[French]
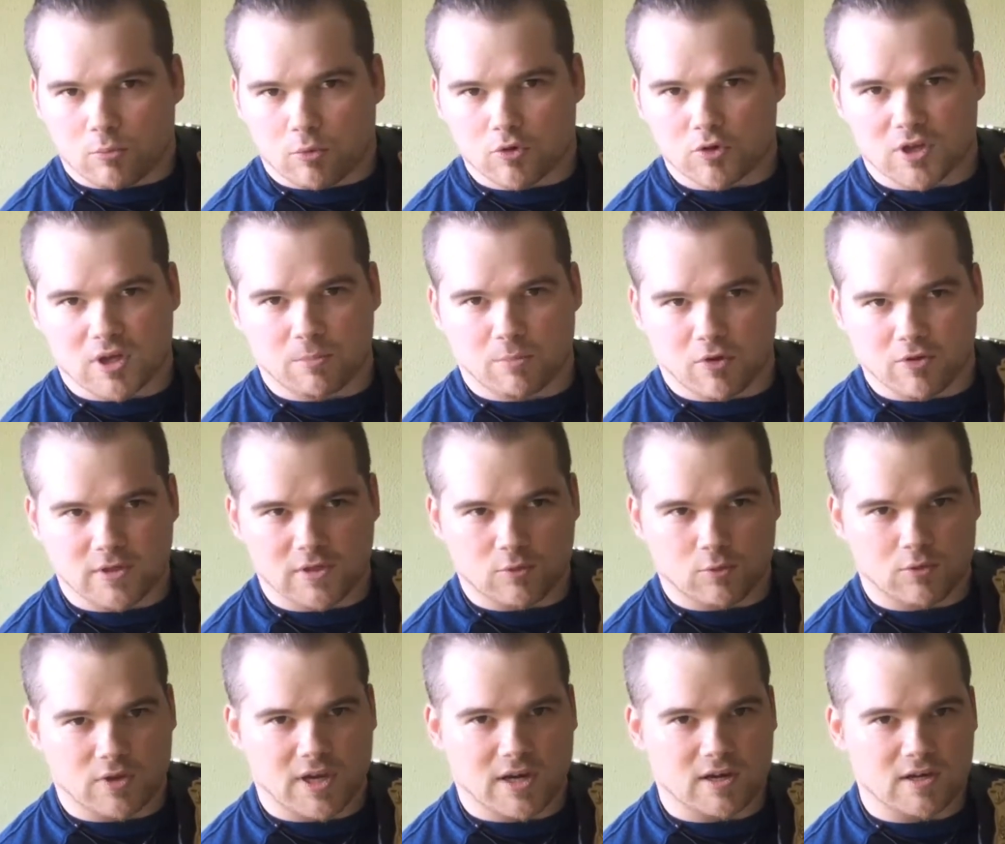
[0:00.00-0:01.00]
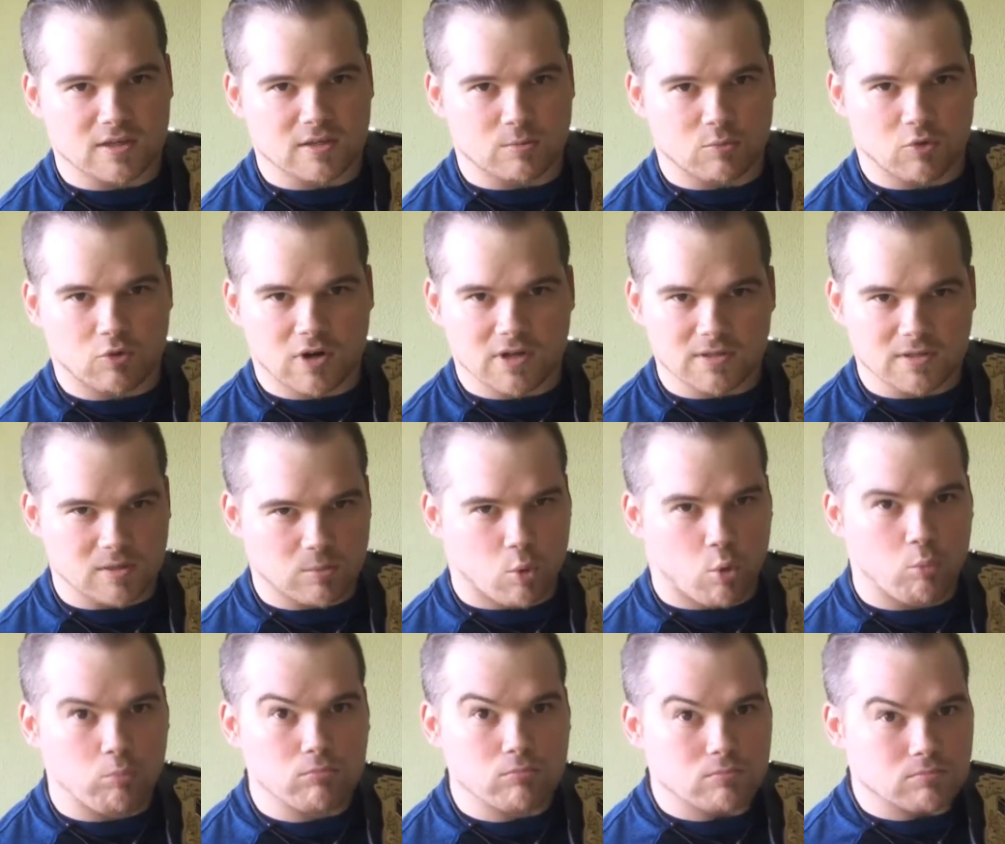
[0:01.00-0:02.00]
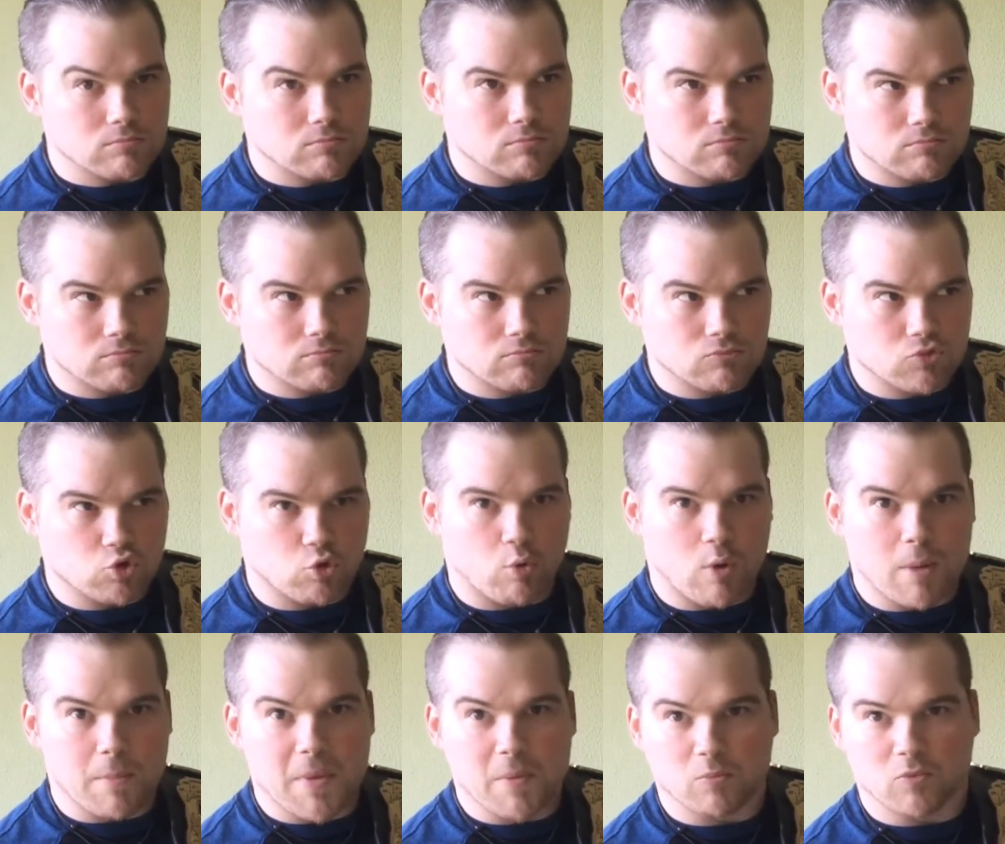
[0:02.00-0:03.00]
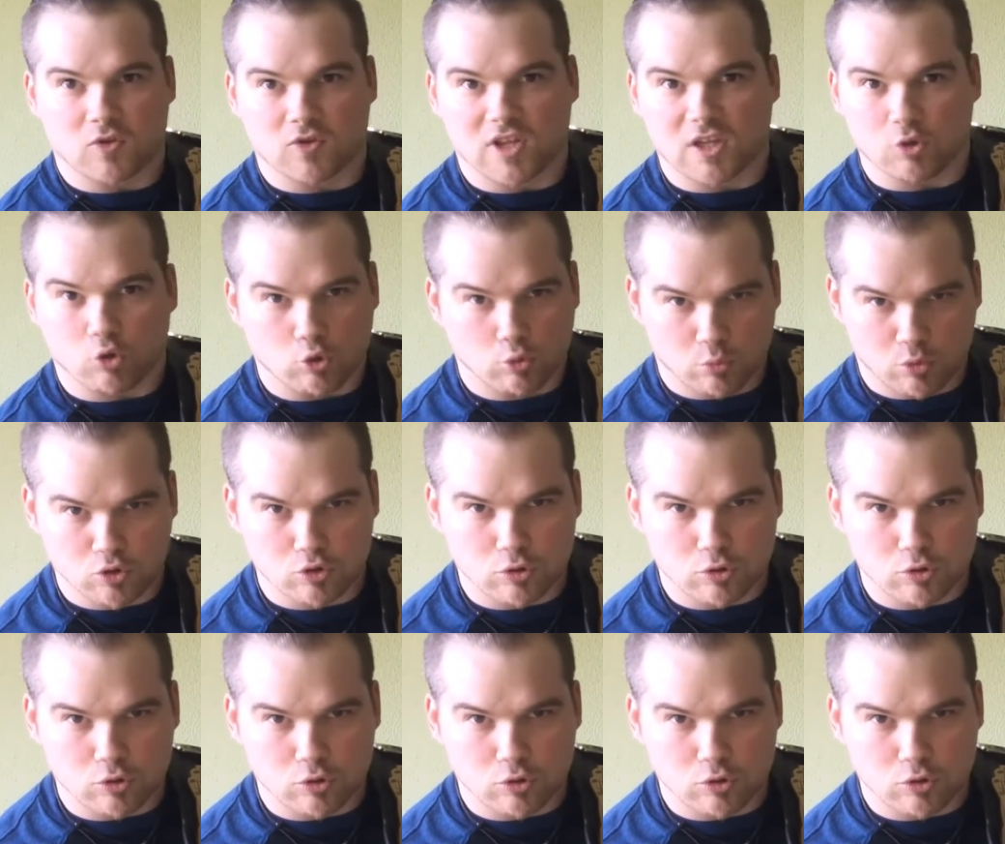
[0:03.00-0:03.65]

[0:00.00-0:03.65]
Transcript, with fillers: euh, pour ce qui est de porter ton charisme, là c'est bon. Je crois même que t'as trop de